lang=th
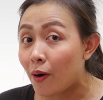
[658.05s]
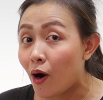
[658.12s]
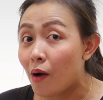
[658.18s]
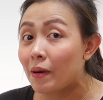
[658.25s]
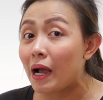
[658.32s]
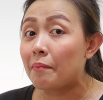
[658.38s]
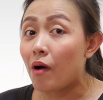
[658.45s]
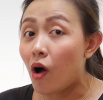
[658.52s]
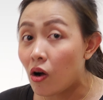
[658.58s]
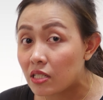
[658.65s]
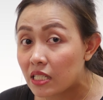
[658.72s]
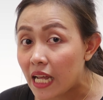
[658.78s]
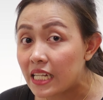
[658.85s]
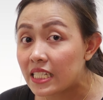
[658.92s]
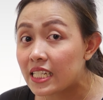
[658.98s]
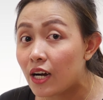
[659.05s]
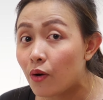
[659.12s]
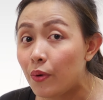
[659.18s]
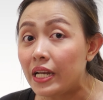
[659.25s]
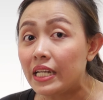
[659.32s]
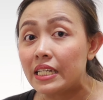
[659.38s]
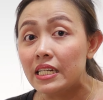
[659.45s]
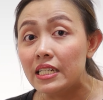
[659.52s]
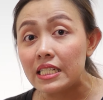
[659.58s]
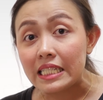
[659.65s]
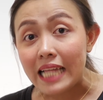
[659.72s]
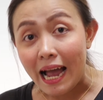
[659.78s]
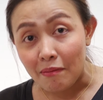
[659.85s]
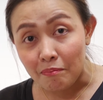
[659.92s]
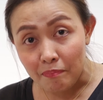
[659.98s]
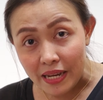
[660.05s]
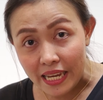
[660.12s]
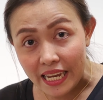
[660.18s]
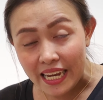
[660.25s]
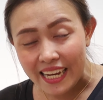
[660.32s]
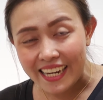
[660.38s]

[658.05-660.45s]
พร้อมกับออนไซต์เซอร์วิสถึง 3 ปี